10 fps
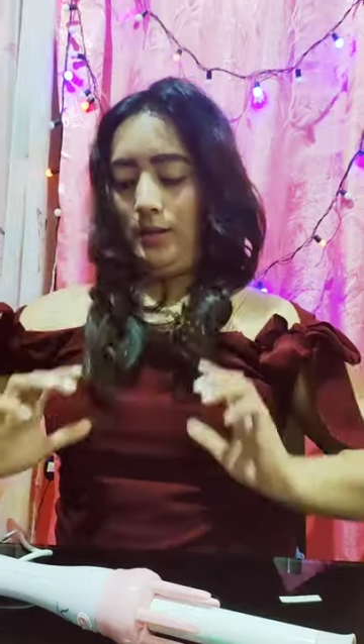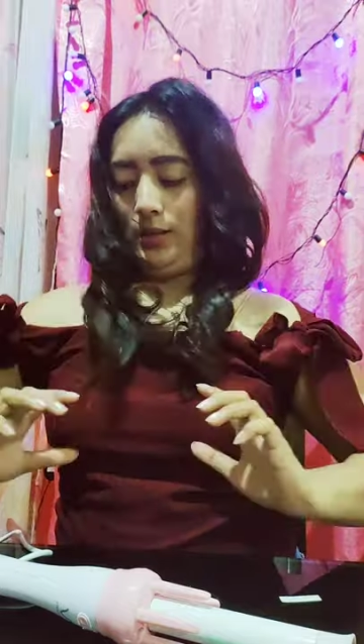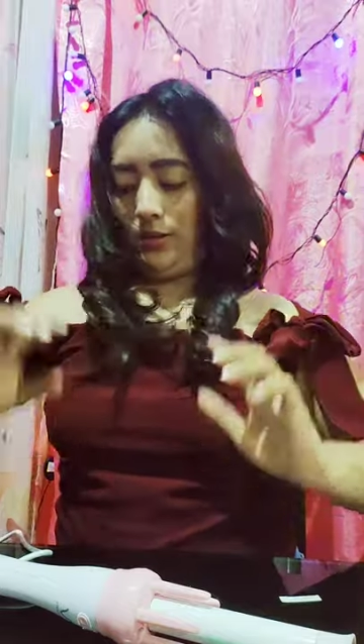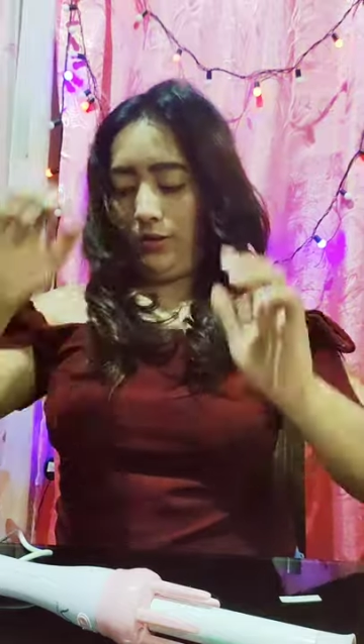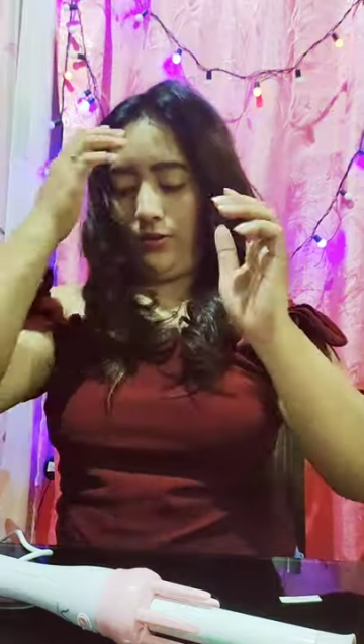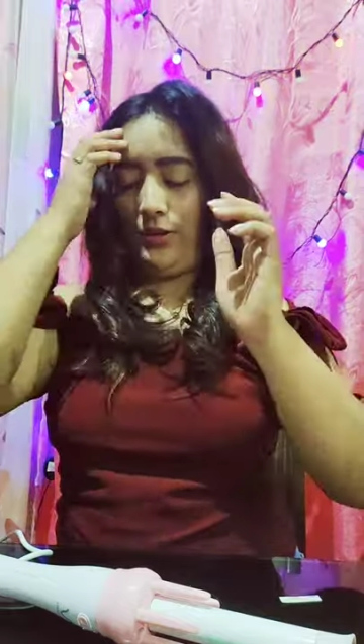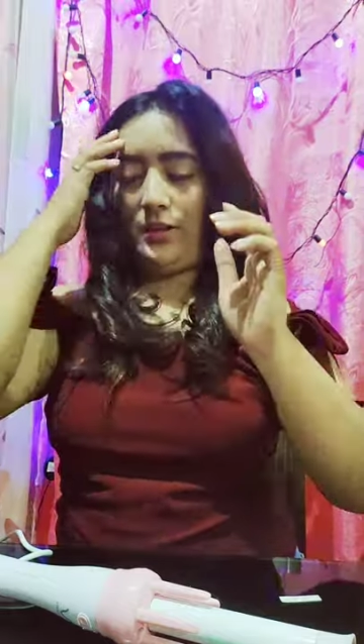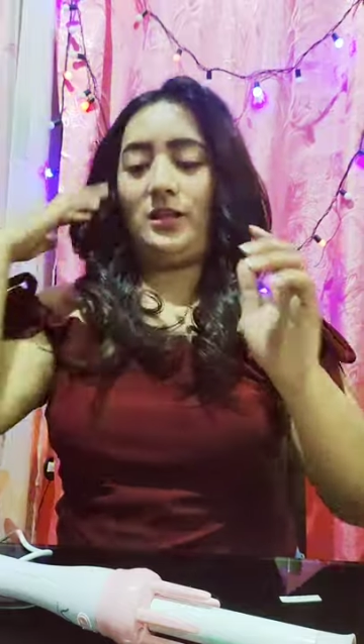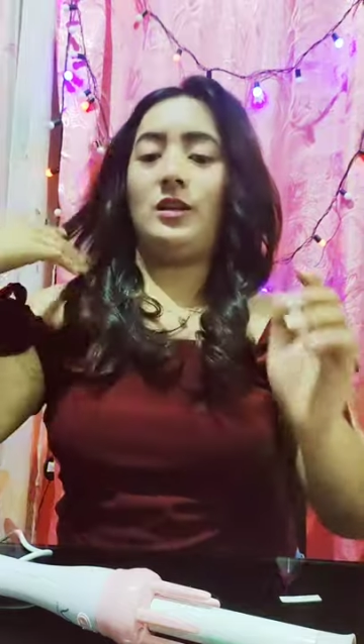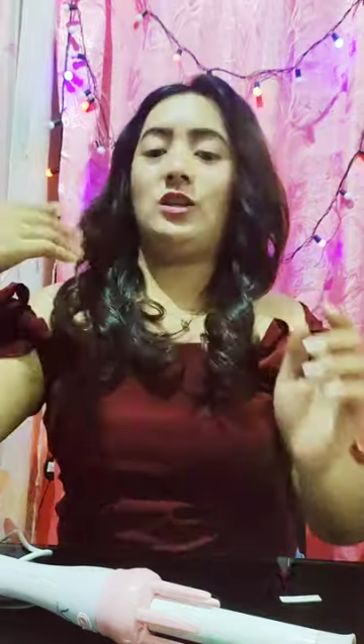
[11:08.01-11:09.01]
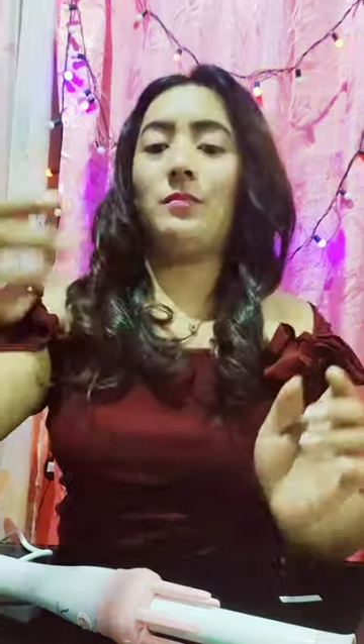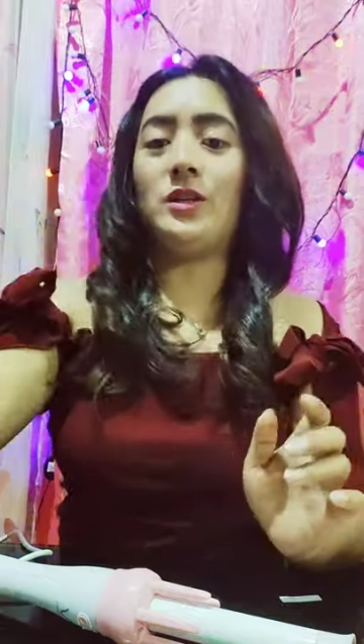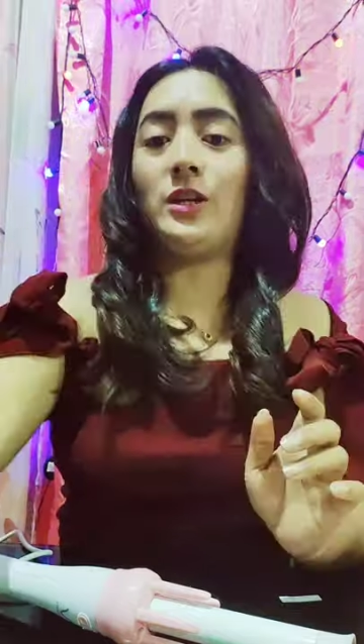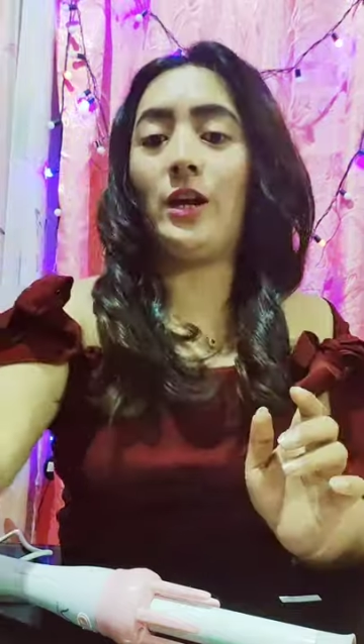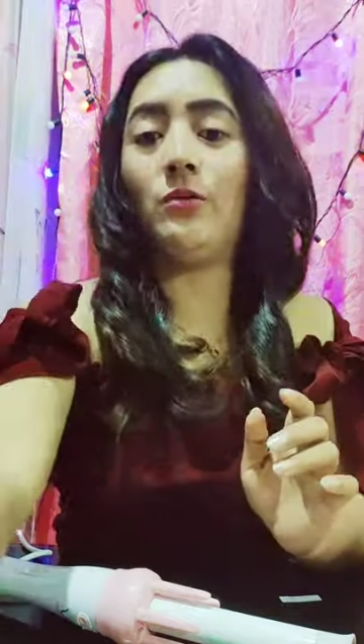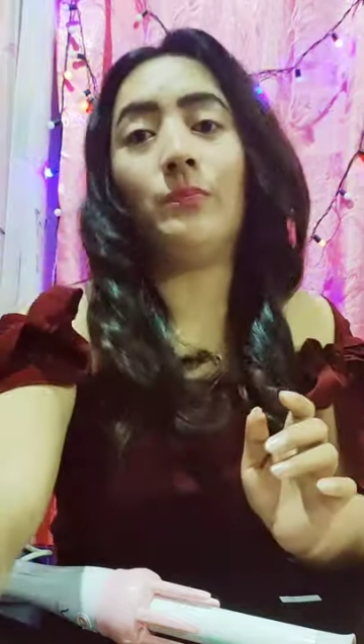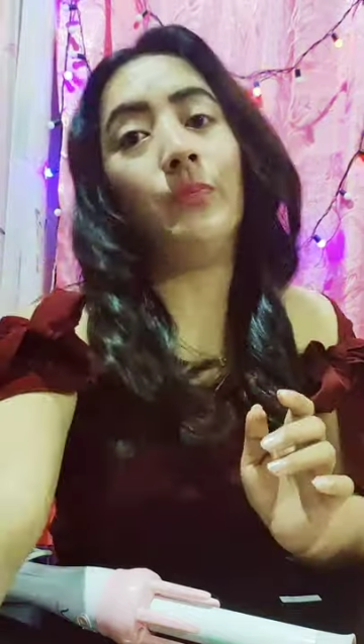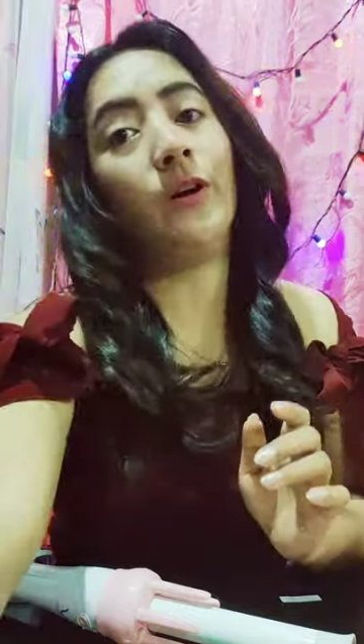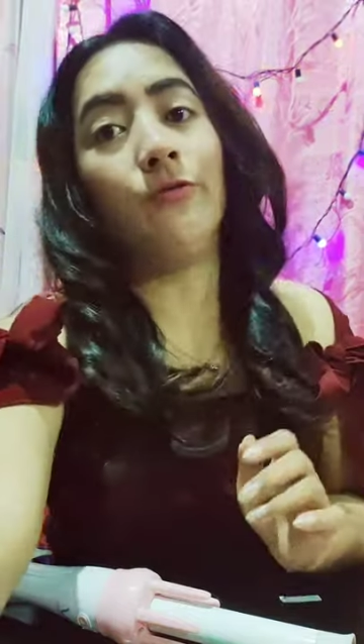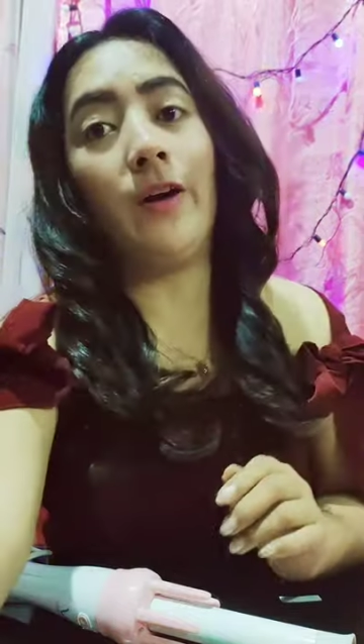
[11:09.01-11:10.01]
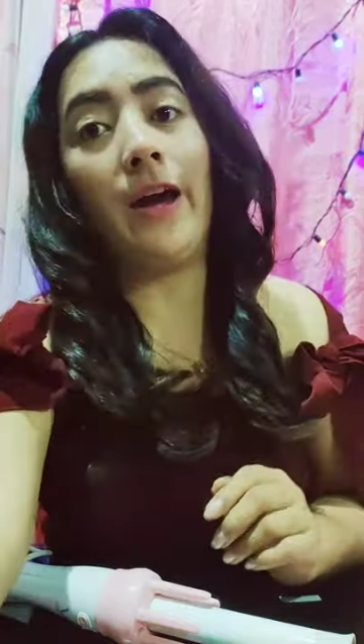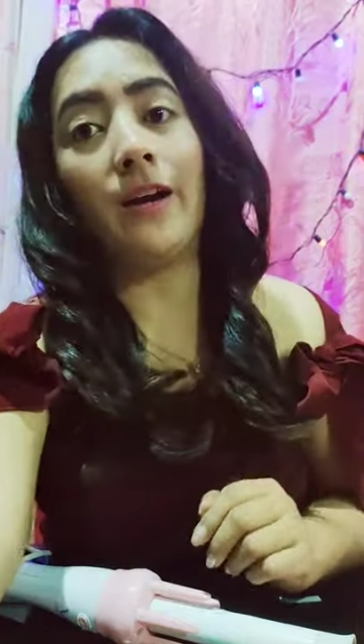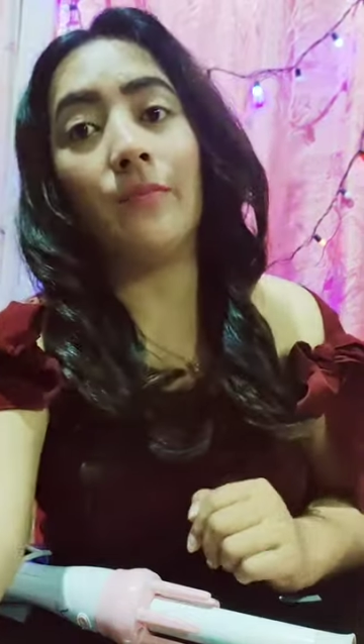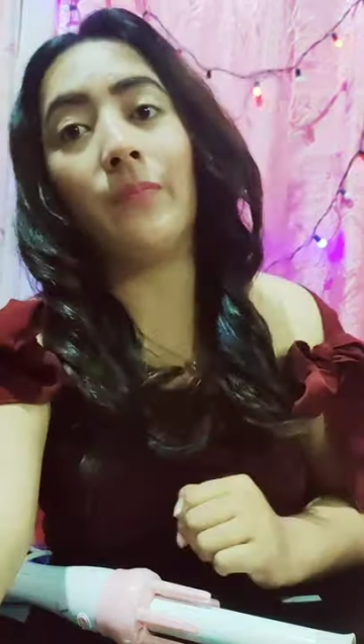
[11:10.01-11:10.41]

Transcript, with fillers: So, yun. Hindi siya masyadong perfect,